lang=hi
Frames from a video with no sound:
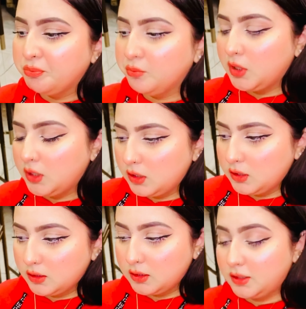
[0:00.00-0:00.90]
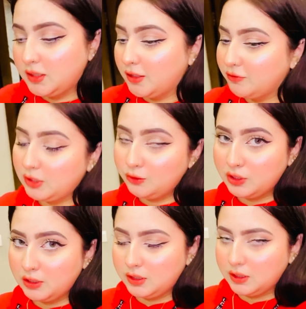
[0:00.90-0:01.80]
मेरे घर वाले
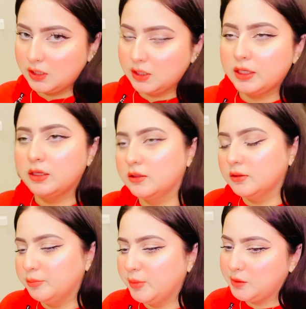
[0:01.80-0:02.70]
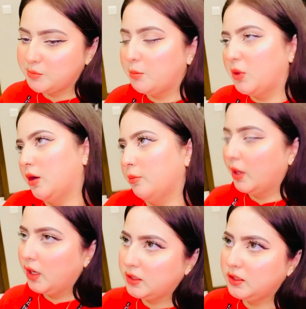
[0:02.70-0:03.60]
उन्हें लेने गए लाइक मेरी मामा
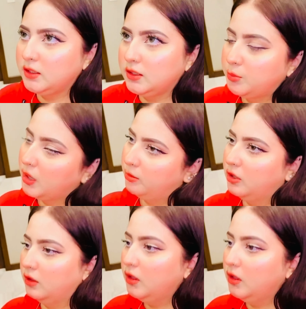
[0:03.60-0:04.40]
भाई बाबा